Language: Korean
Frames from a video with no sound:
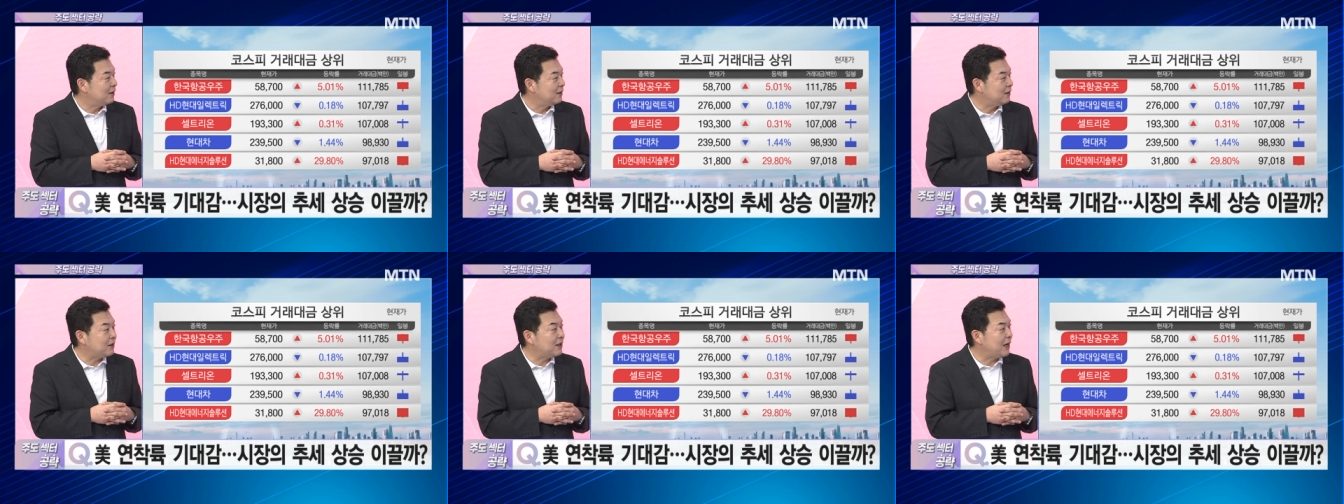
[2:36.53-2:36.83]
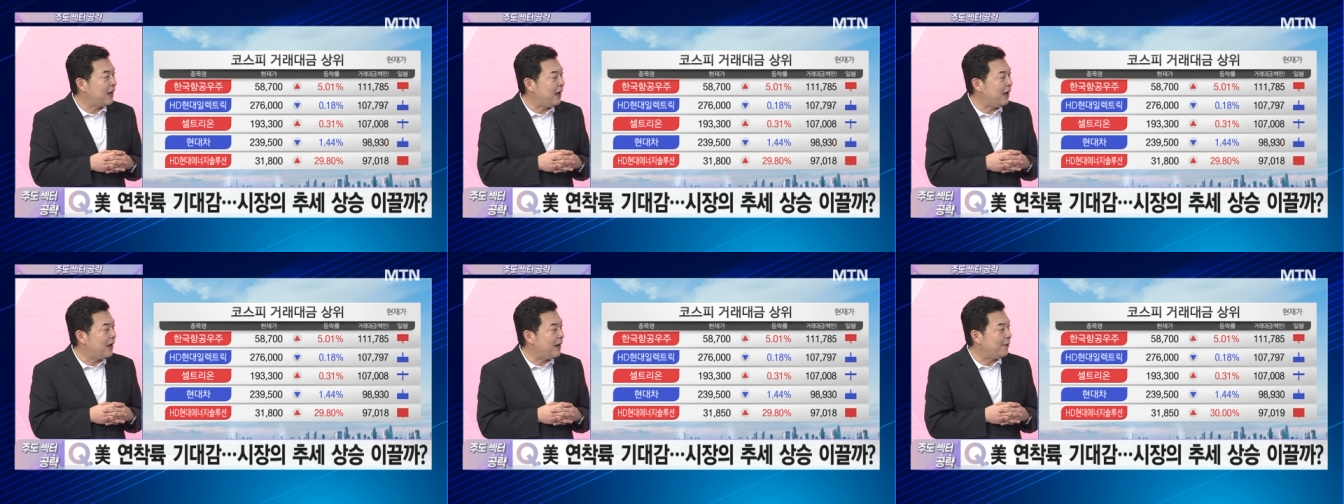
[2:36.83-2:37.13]
네.
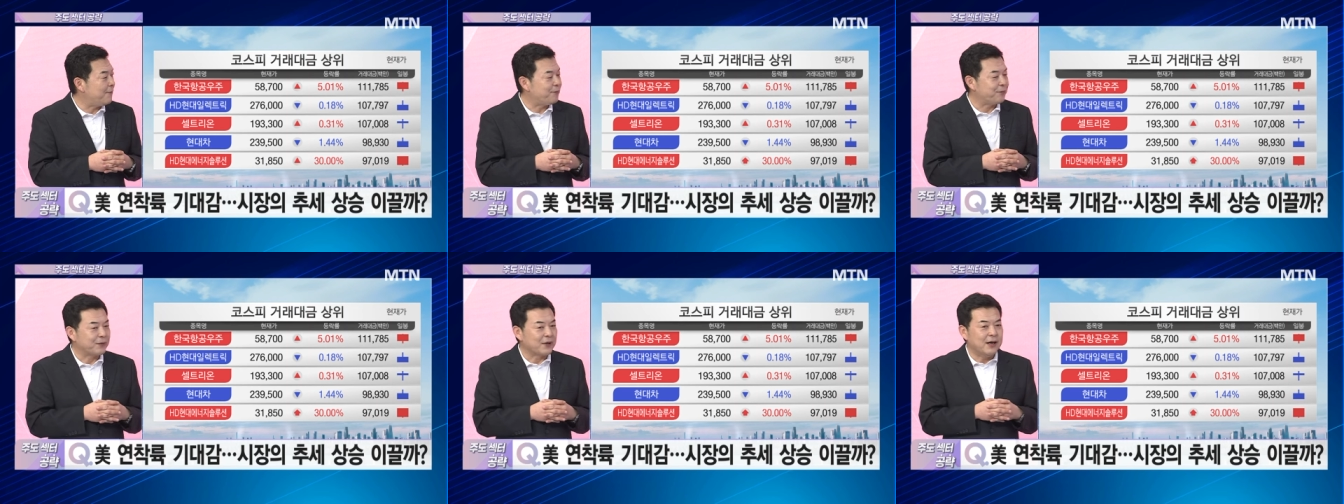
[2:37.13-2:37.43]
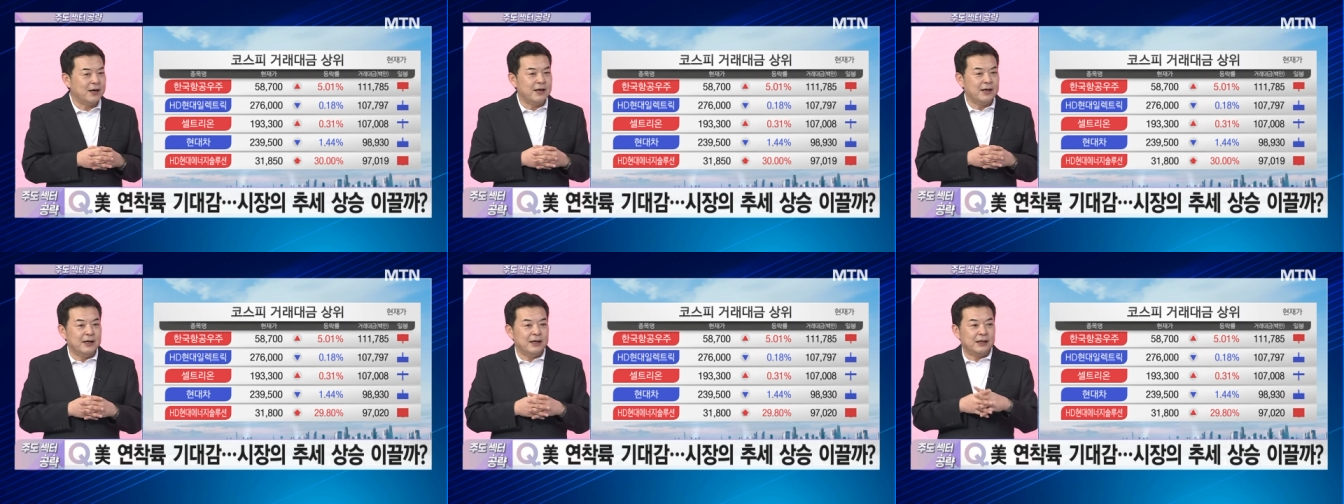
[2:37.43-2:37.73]
특히나
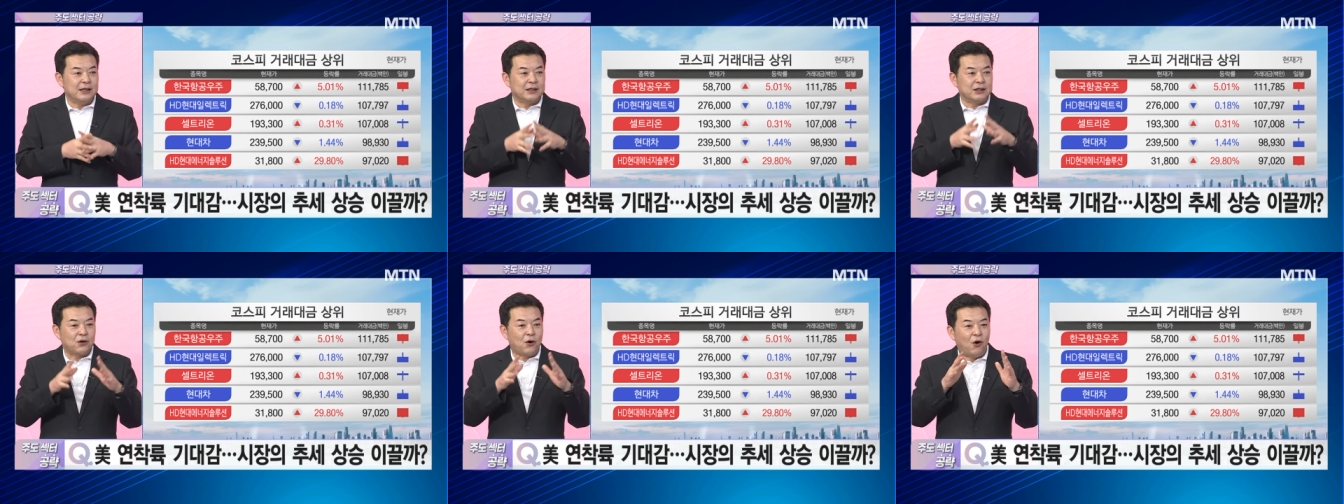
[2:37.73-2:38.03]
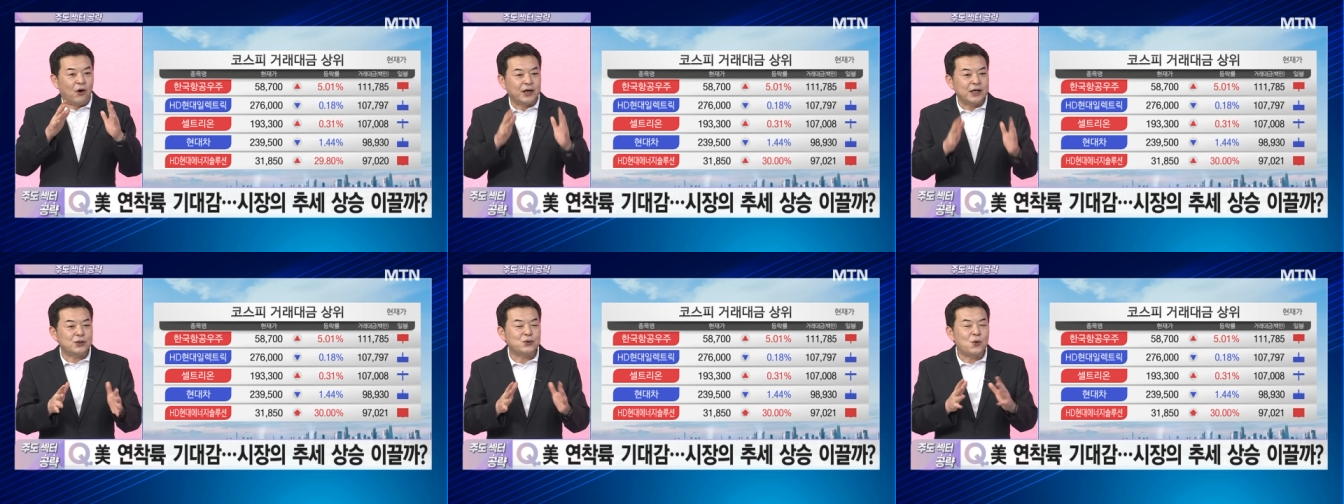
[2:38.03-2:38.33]

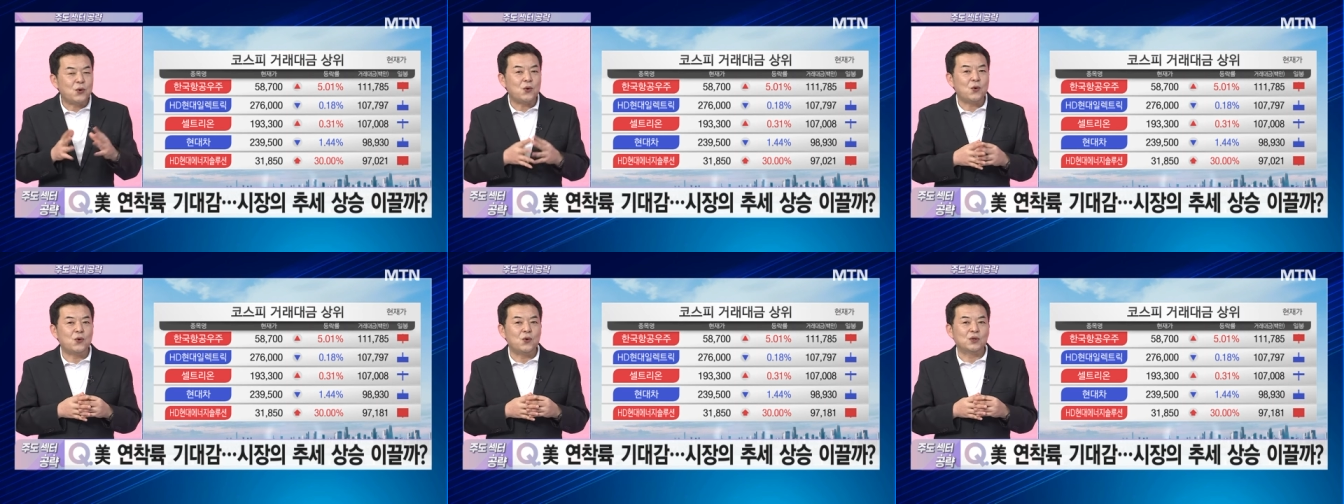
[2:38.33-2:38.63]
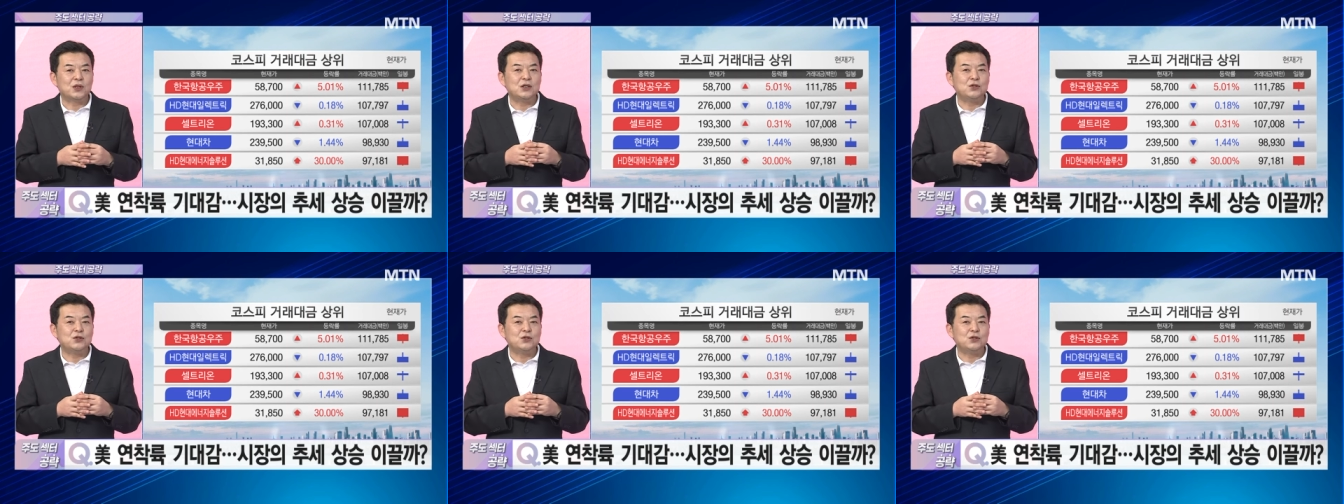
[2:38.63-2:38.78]
거래소